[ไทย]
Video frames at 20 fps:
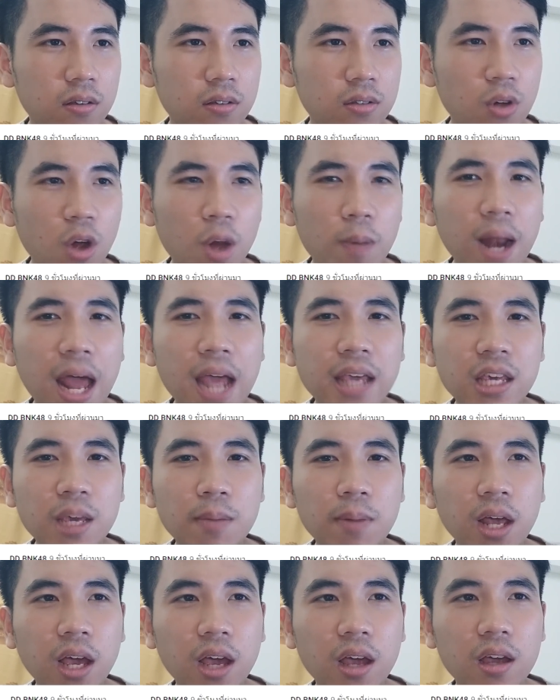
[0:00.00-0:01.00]
ชอบหลายคลิ
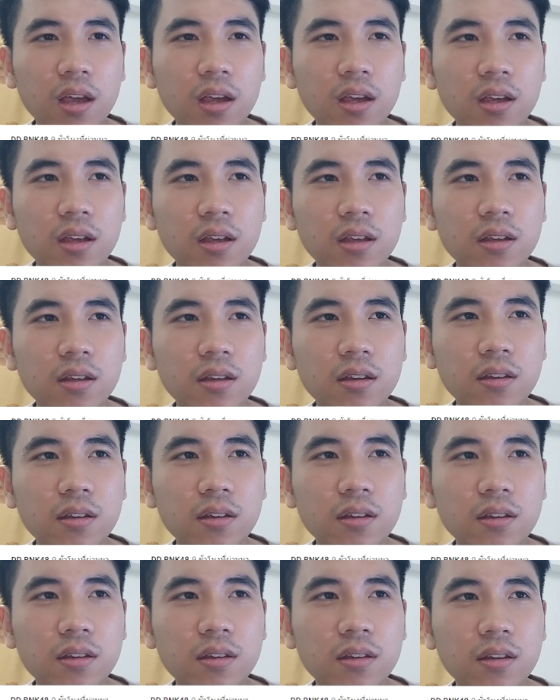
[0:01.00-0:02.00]
ปเลย
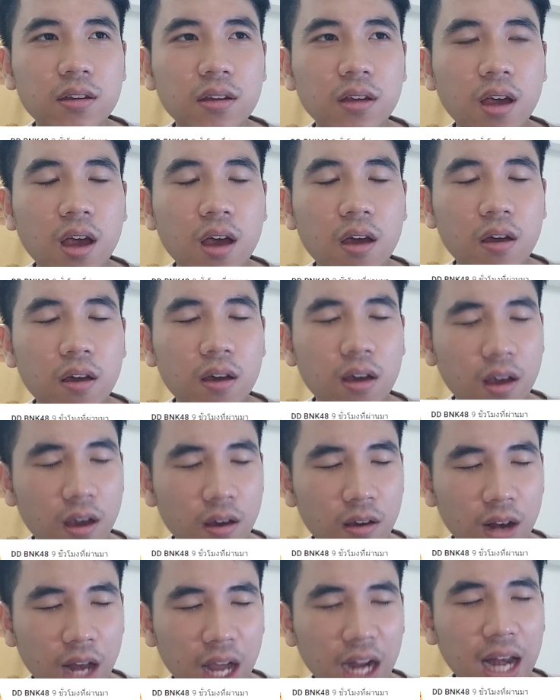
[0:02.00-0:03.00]
เอา
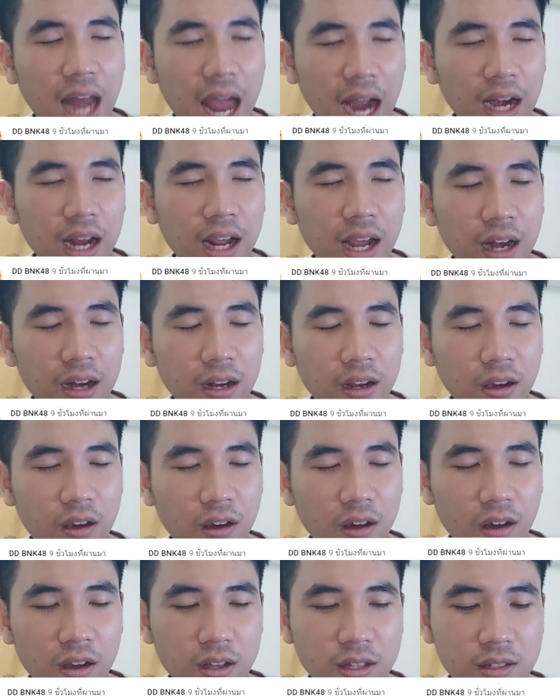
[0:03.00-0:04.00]
เอาหลักๆ แล้วกันก็
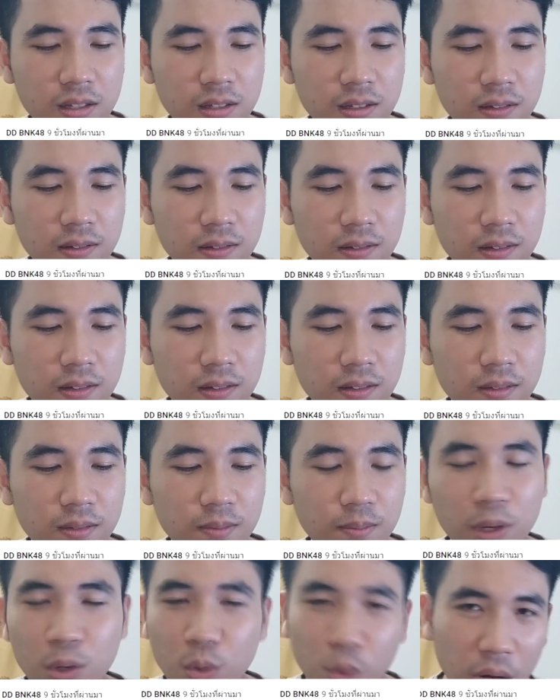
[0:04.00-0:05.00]

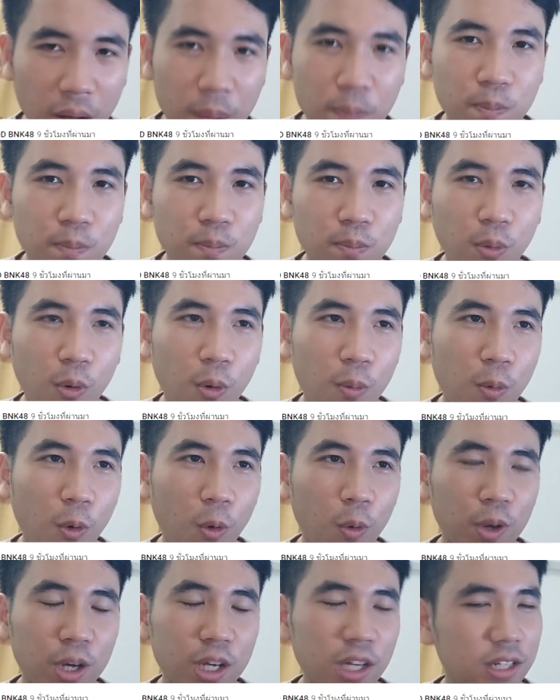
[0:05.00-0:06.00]
ไม่รู้นะ ผมค
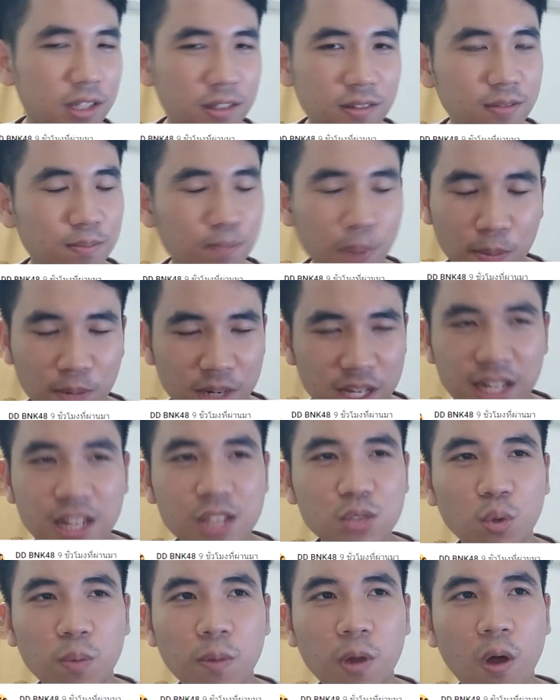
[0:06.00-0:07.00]
งนึกแบบดี
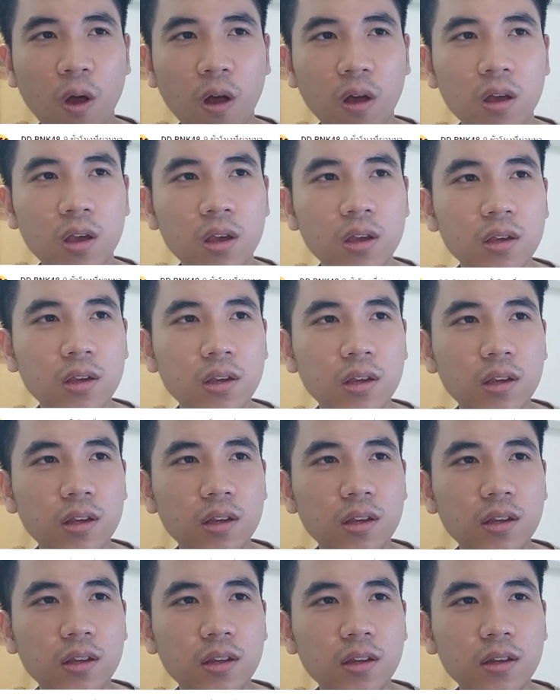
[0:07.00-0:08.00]
ที่สุดไม่ออก
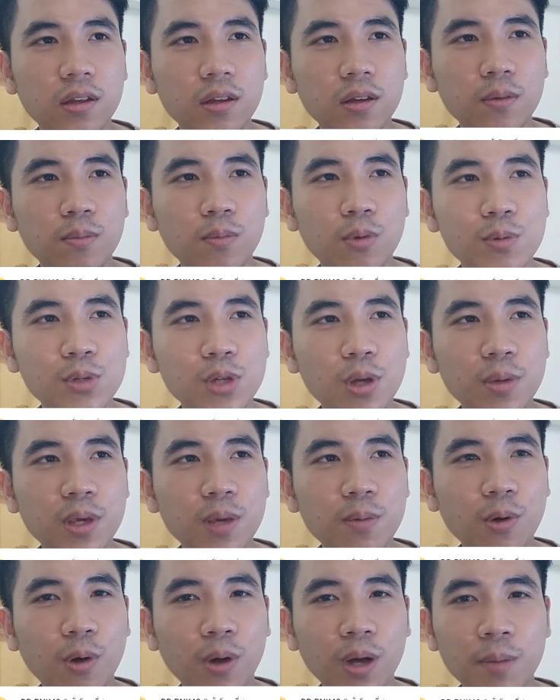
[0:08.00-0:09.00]
ผมชอบค
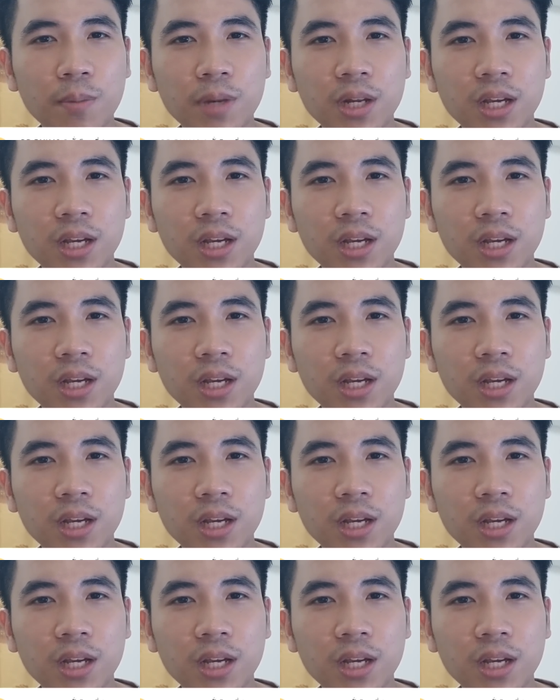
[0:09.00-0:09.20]
ลิปของน้ำ